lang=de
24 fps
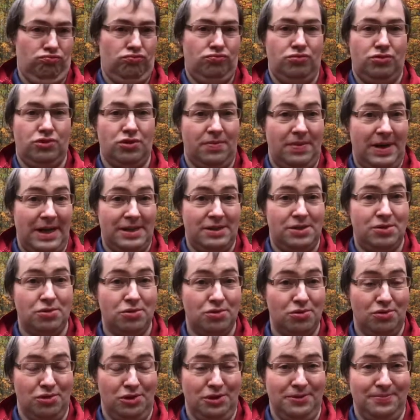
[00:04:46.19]
Soweit, so
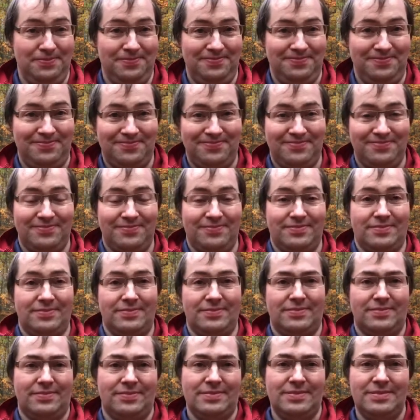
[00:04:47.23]
gut.
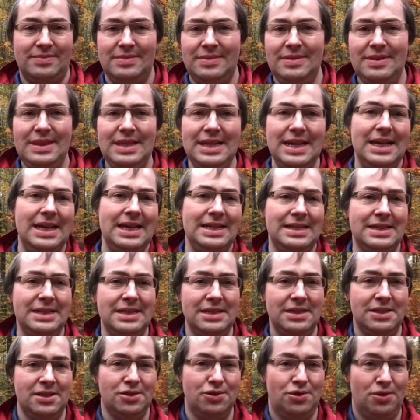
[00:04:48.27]
Jetzt ist
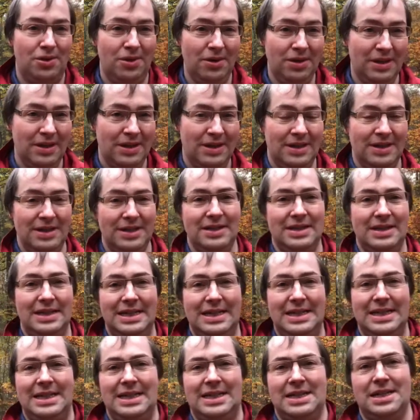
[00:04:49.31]
es so,
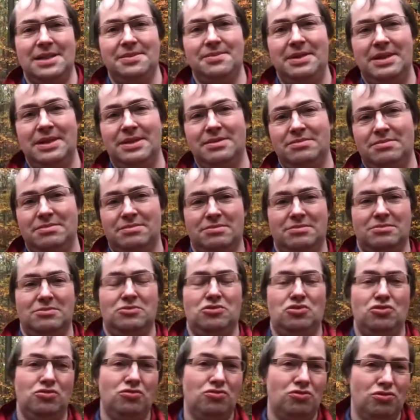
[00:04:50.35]
dass, man,
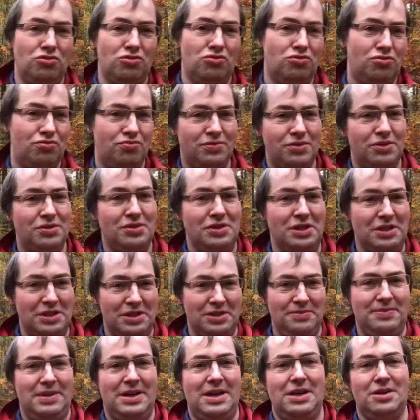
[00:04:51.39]
dass wir uns jetzt
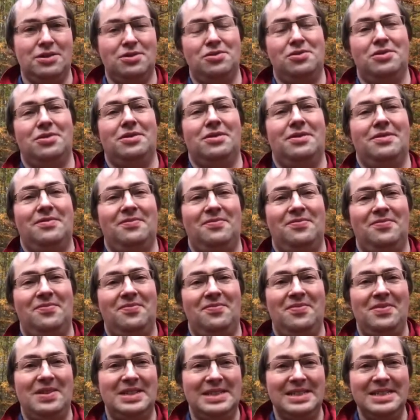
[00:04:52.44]
mal angucken,
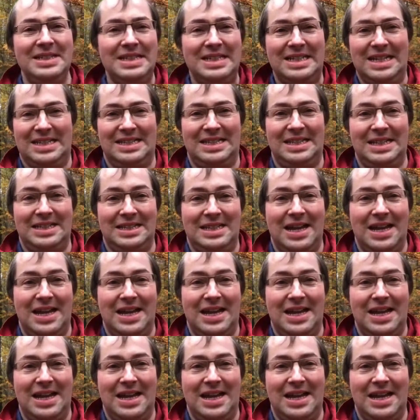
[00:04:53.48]
was ist das jetzt